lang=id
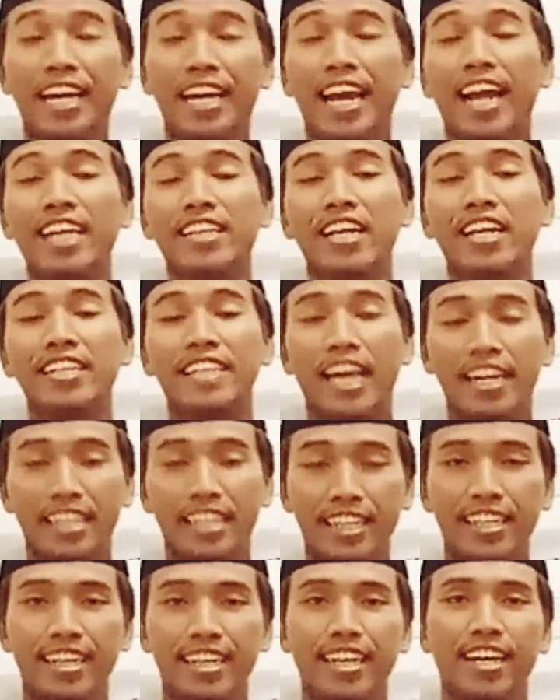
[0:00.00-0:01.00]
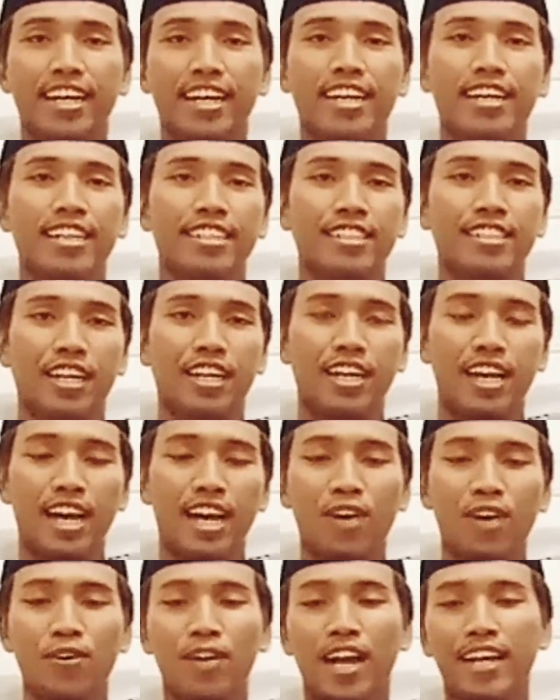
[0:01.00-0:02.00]
jarang terjadi
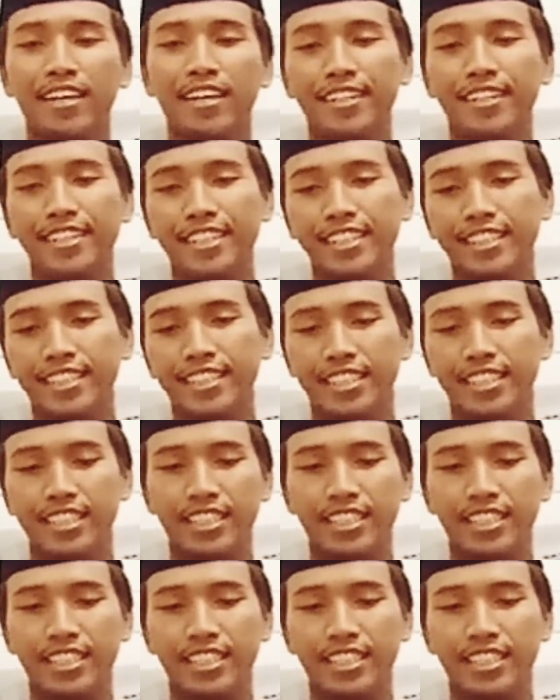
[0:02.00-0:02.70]
sehingga orang ini